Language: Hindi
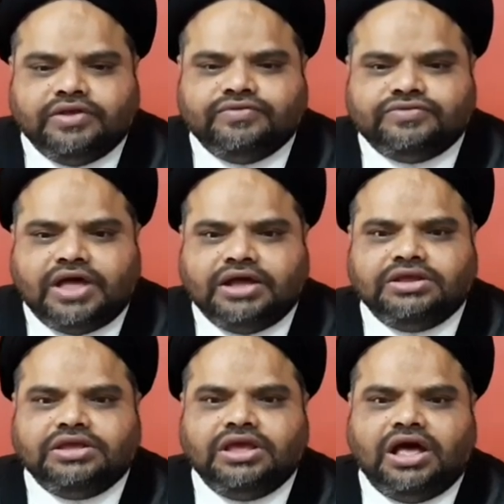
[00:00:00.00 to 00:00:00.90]

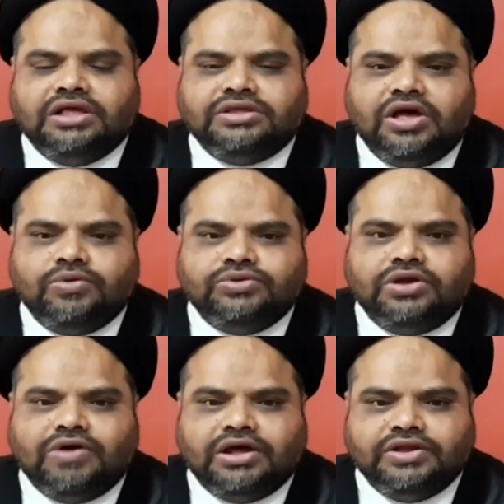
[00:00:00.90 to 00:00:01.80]
इंसान के आज़ाव
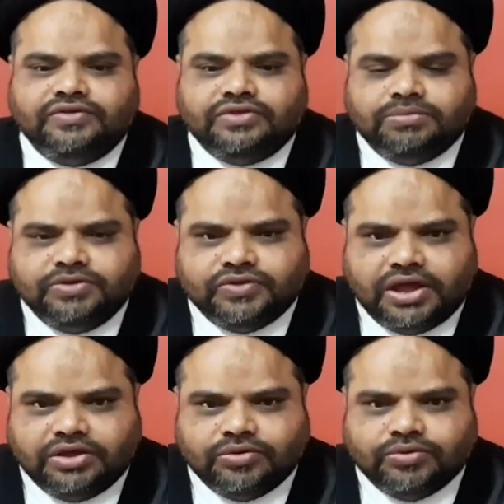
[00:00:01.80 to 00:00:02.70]
जवारे से भी
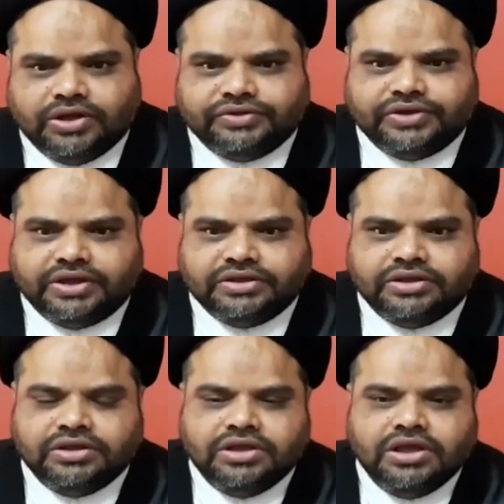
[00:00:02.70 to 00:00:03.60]
ज़ाहिर होना
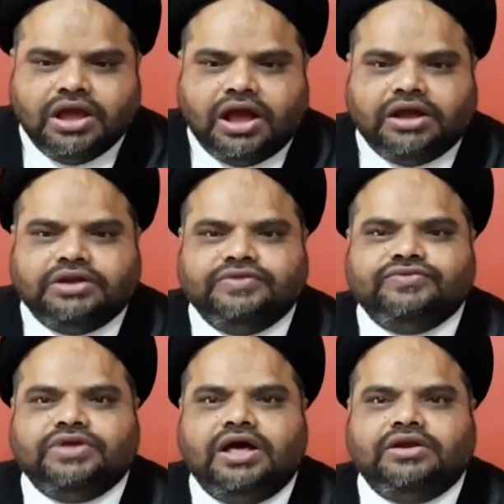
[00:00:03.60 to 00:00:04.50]
चाहिए अगर
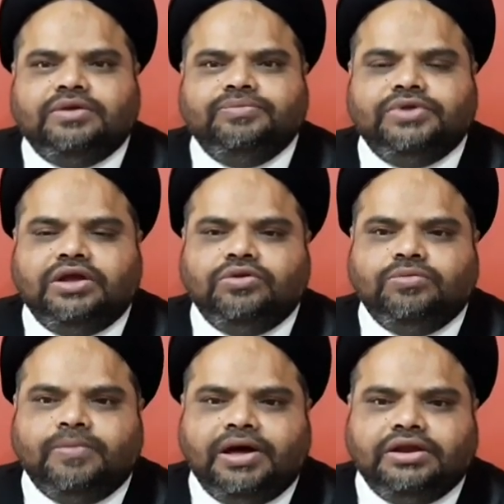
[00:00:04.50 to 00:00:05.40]
इंसान रमज़ान
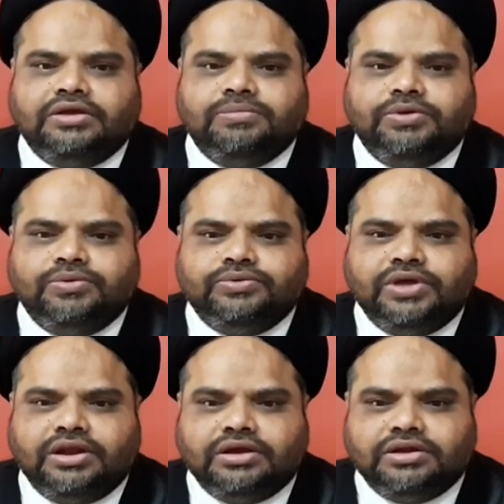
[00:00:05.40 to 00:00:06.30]
मुबारक में
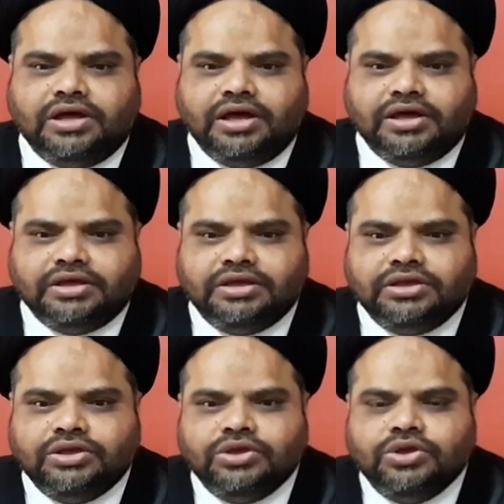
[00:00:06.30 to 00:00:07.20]
रोज़ा रख रहा है
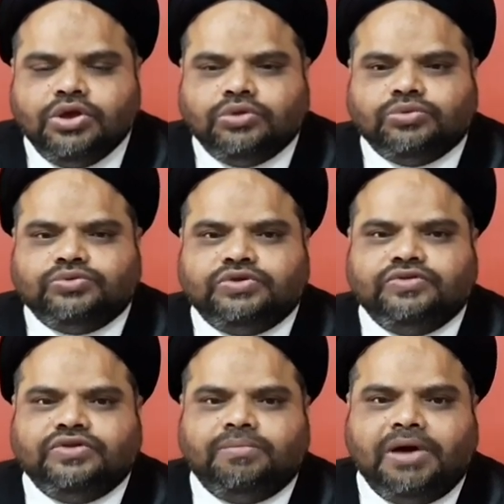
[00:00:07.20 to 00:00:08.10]
तो
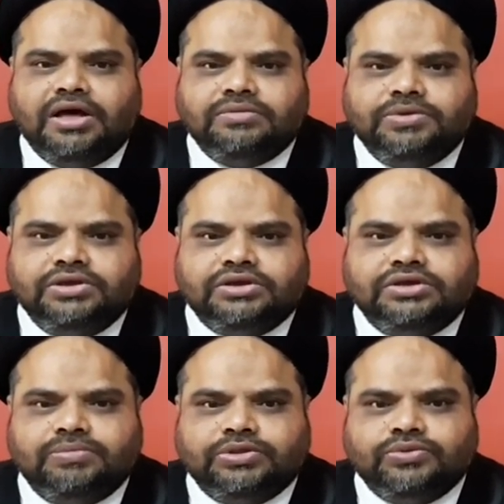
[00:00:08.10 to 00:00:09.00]
उसकी ज़बान भी
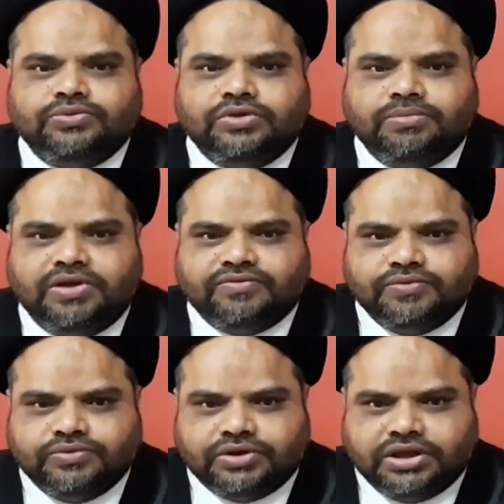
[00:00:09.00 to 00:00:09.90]
गीबतों से
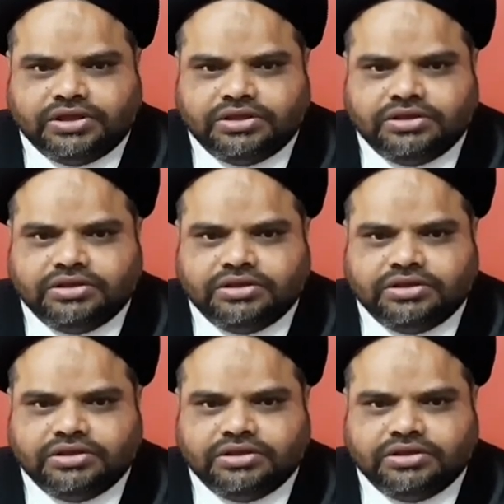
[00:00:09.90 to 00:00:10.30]
महफूज रहे